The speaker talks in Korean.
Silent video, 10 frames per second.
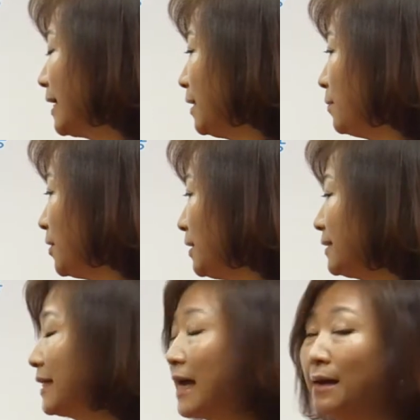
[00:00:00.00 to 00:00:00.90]

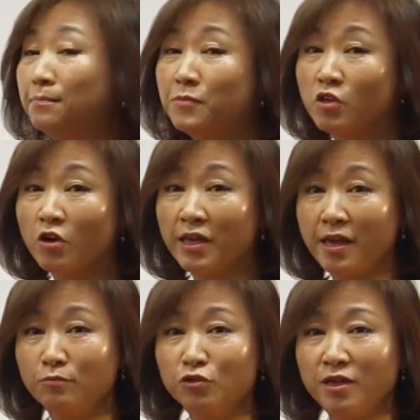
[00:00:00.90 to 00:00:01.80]
이번에는 감정의
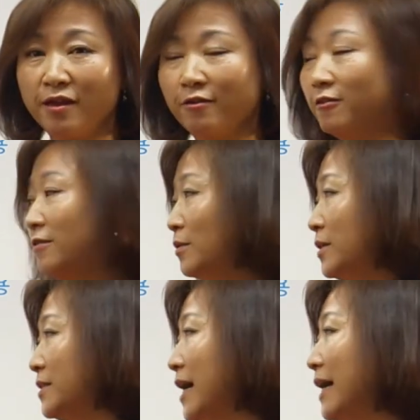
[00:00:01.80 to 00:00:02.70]
예문이네요.
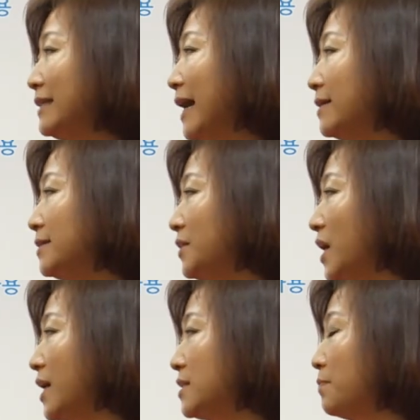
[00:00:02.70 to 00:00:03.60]
자, 나는
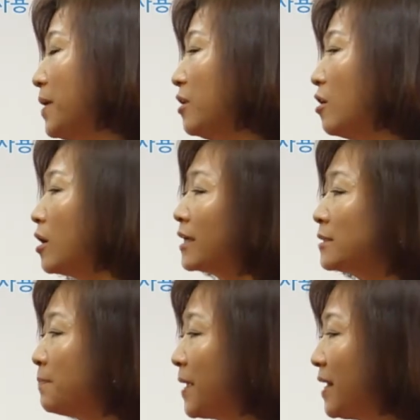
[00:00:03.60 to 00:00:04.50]
내가 스페인어,
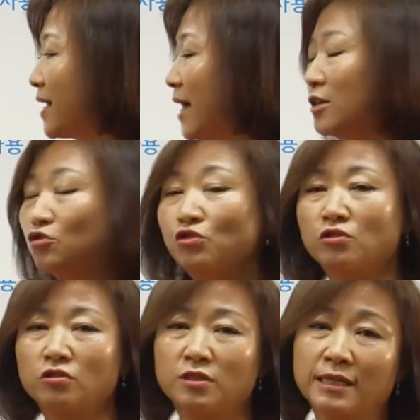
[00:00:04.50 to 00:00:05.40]
스페인에 갈 수
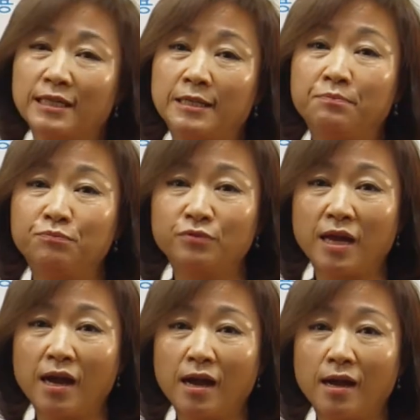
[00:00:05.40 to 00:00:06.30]
있어서 참
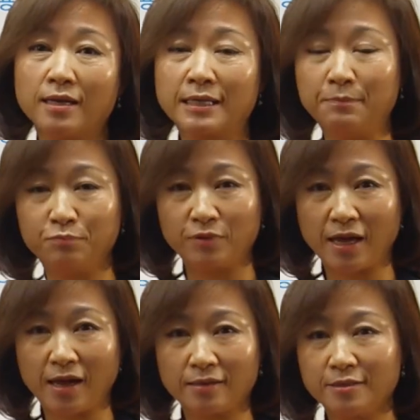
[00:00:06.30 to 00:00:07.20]
기쁘다.
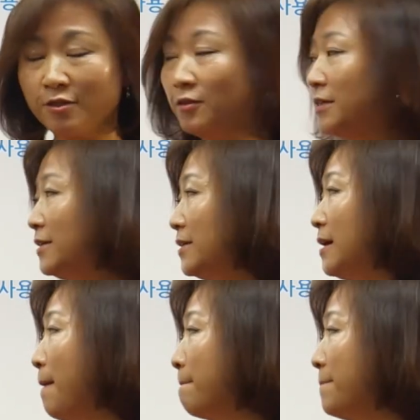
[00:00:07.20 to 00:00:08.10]
기쁘다. 그죠?
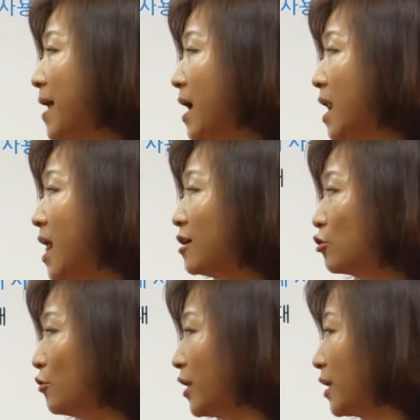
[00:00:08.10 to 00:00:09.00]
Me
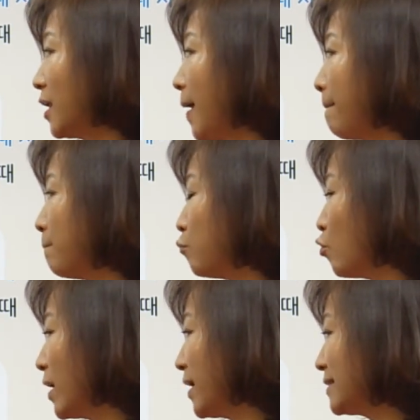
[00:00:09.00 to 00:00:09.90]
alegro de que
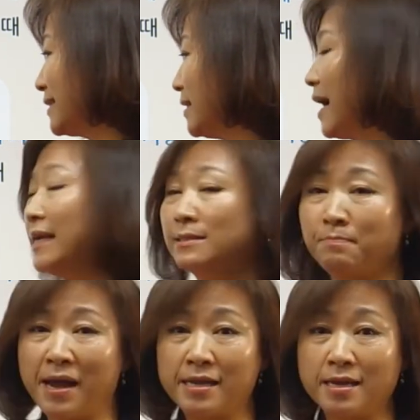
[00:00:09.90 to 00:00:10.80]
puedas ir a
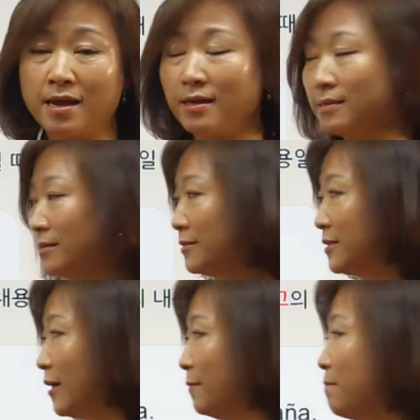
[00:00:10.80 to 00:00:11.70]
España.
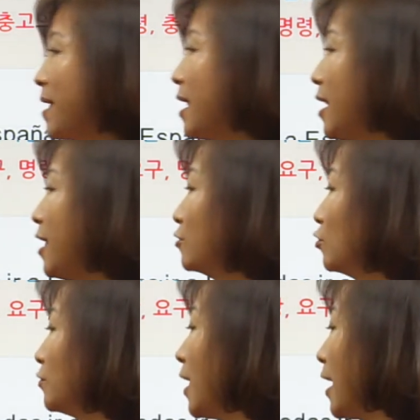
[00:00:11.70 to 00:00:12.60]
자, me
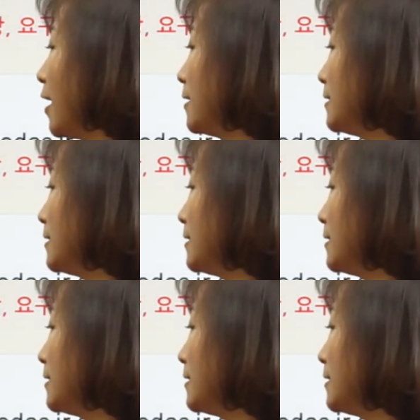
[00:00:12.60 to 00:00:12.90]
alegro de